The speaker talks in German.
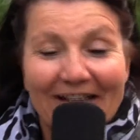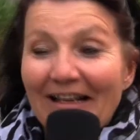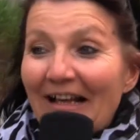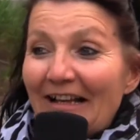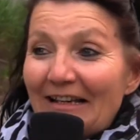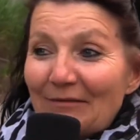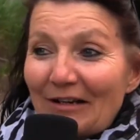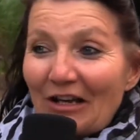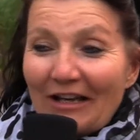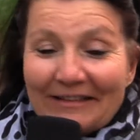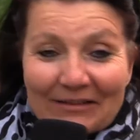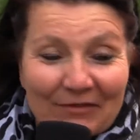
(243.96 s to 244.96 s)
Äh, liebe
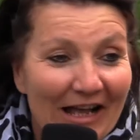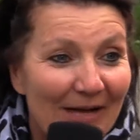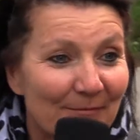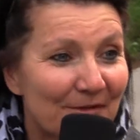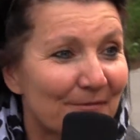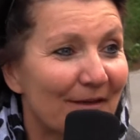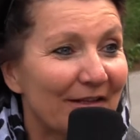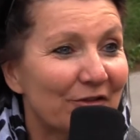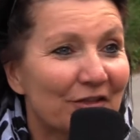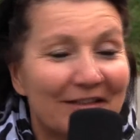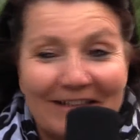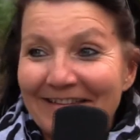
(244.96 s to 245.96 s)
Leute, wir haben zwar
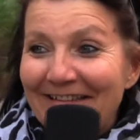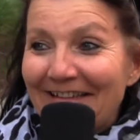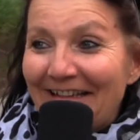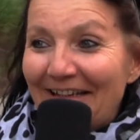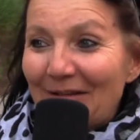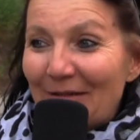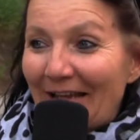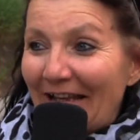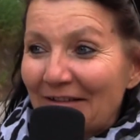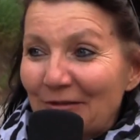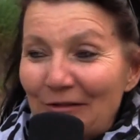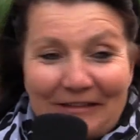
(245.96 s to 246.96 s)
noch nicht die
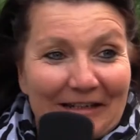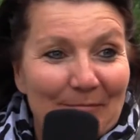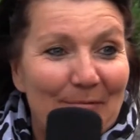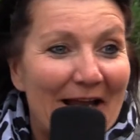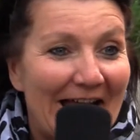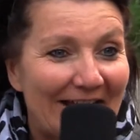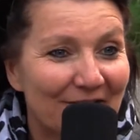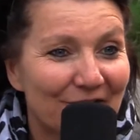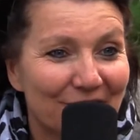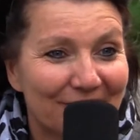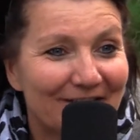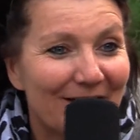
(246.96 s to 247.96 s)
endgültige Planung,
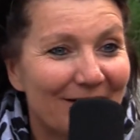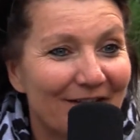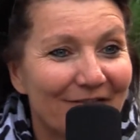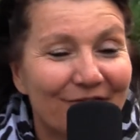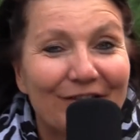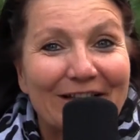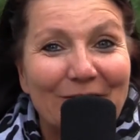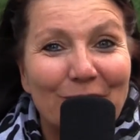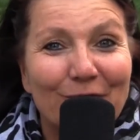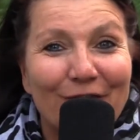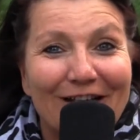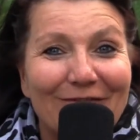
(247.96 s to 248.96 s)
da wird
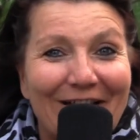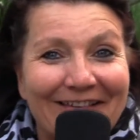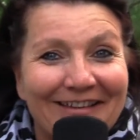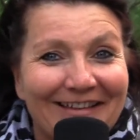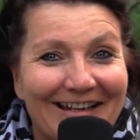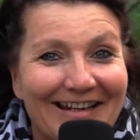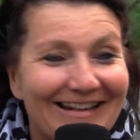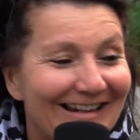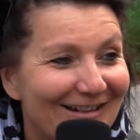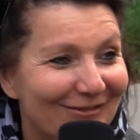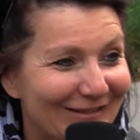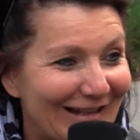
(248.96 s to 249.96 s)
noch viel Wasser den Inn
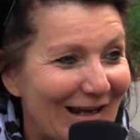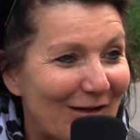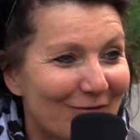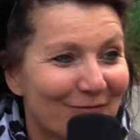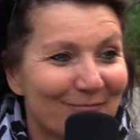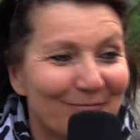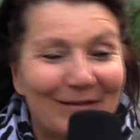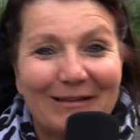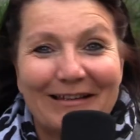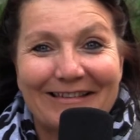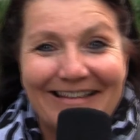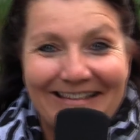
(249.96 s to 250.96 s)
hinunterlaufen, bis
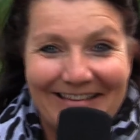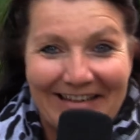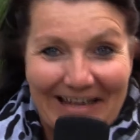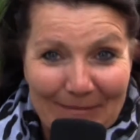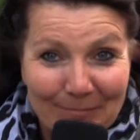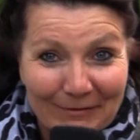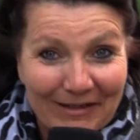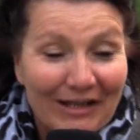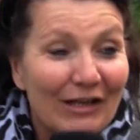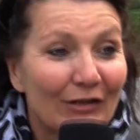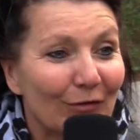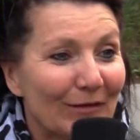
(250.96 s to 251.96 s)
es diese gibt.
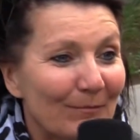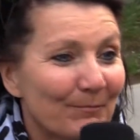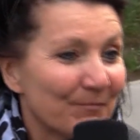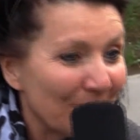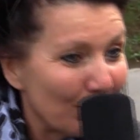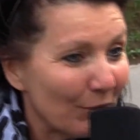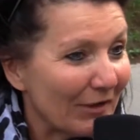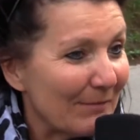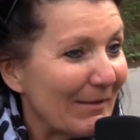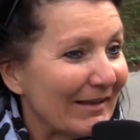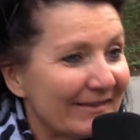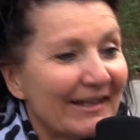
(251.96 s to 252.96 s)
So die
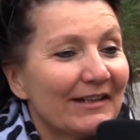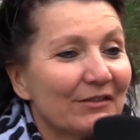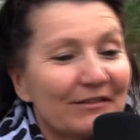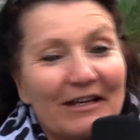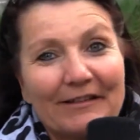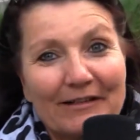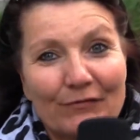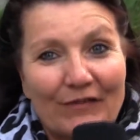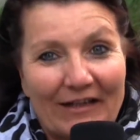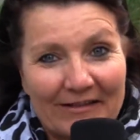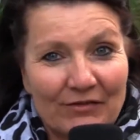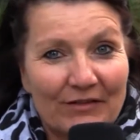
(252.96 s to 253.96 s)
Bürgermeisterin und die anderen
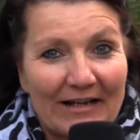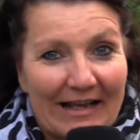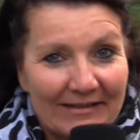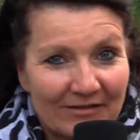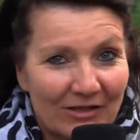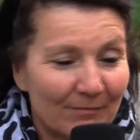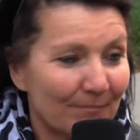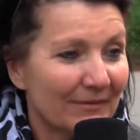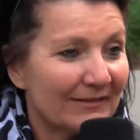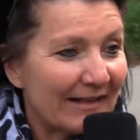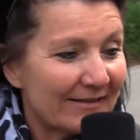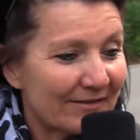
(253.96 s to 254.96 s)
Fraktionen auch sagen,
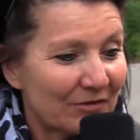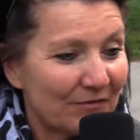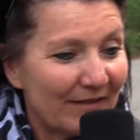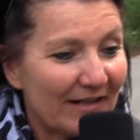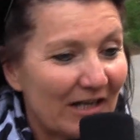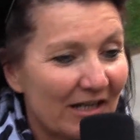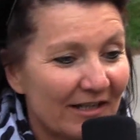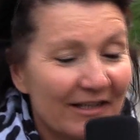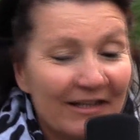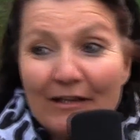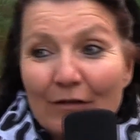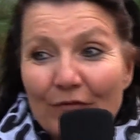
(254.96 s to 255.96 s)
denkt drüber nach.
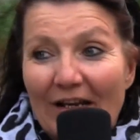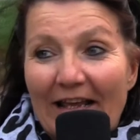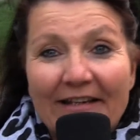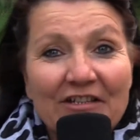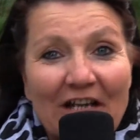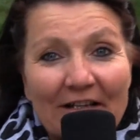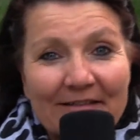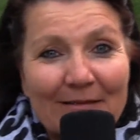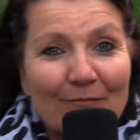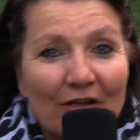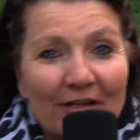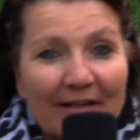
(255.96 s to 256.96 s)
Vielleicht schaut
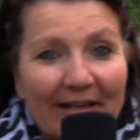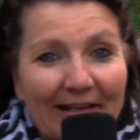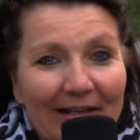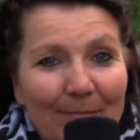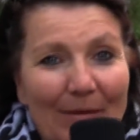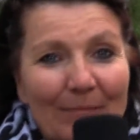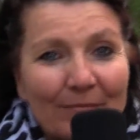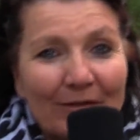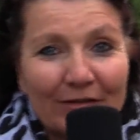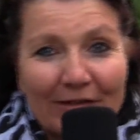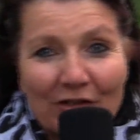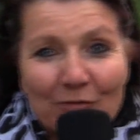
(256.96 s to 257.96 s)
am Wochenende beim
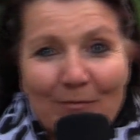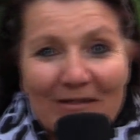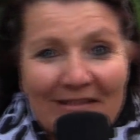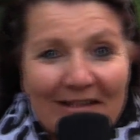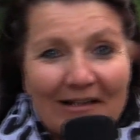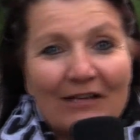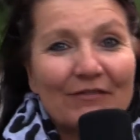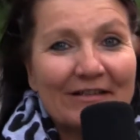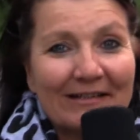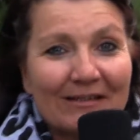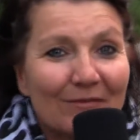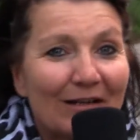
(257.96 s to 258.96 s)
Sonntagsspaziergang, wenn
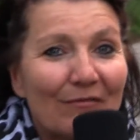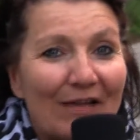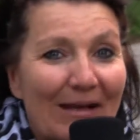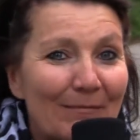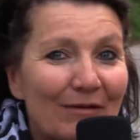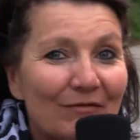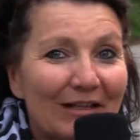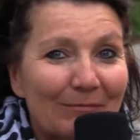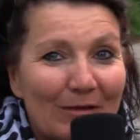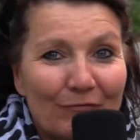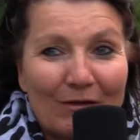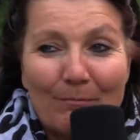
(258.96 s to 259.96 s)
es jetzt wieder wärmer wird,
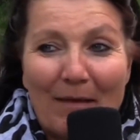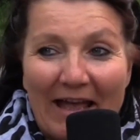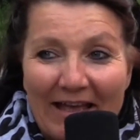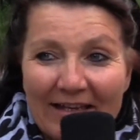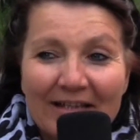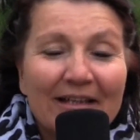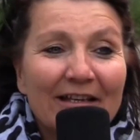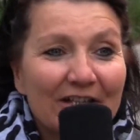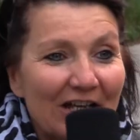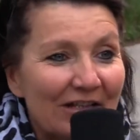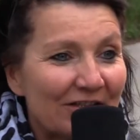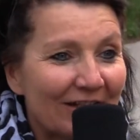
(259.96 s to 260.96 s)
mal vorbei.
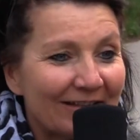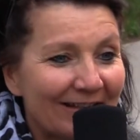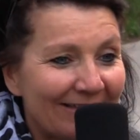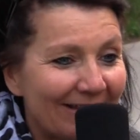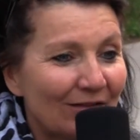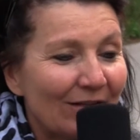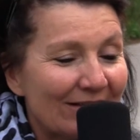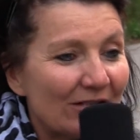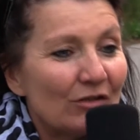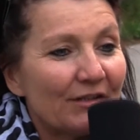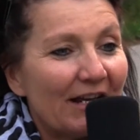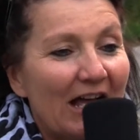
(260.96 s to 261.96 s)
Schaut euch die
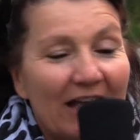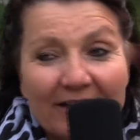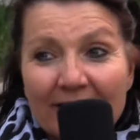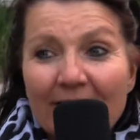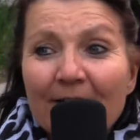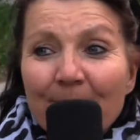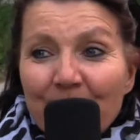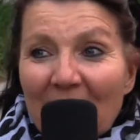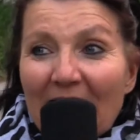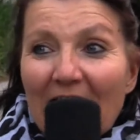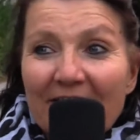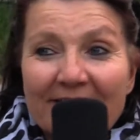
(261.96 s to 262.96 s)
Situation an.
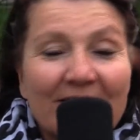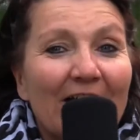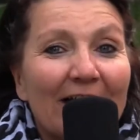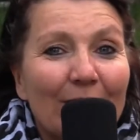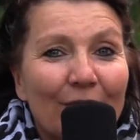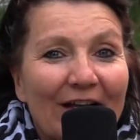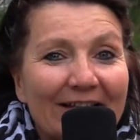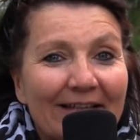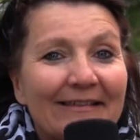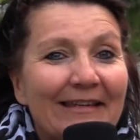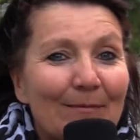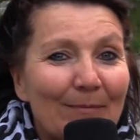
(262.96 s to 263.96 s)
Lasst eurer
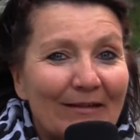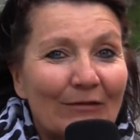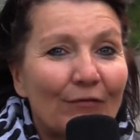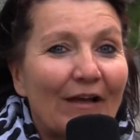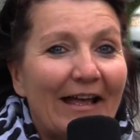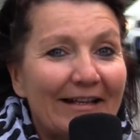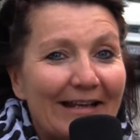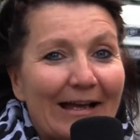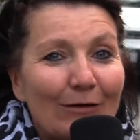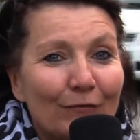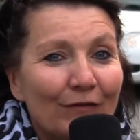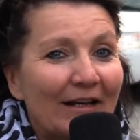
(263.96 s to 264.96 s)
Fantasie ein bisschen freien
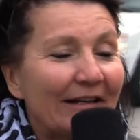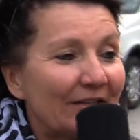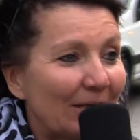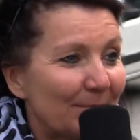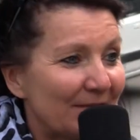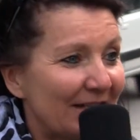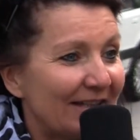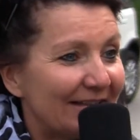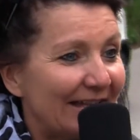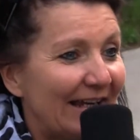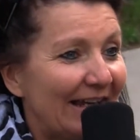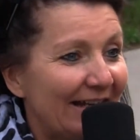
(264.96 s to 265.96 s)
Lauf. Vielleicht habt ihr
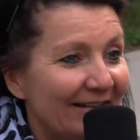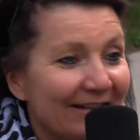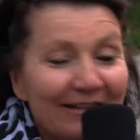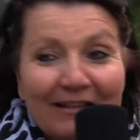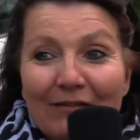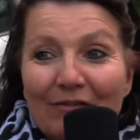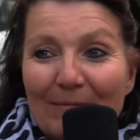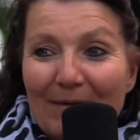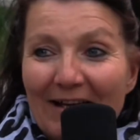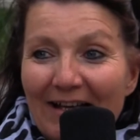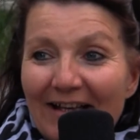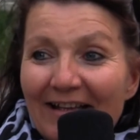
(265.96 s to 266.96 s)
Ideen, wie
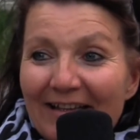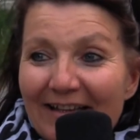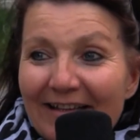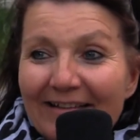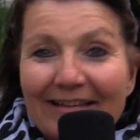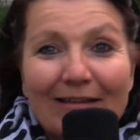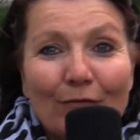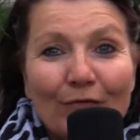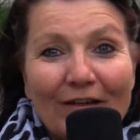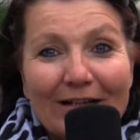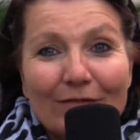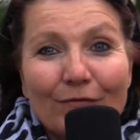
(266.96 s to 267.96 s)
man diese
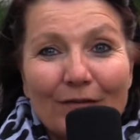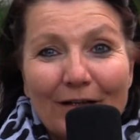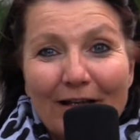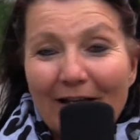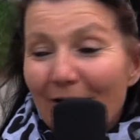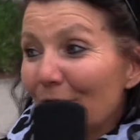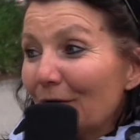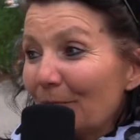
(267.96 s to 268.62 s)
vielen äh,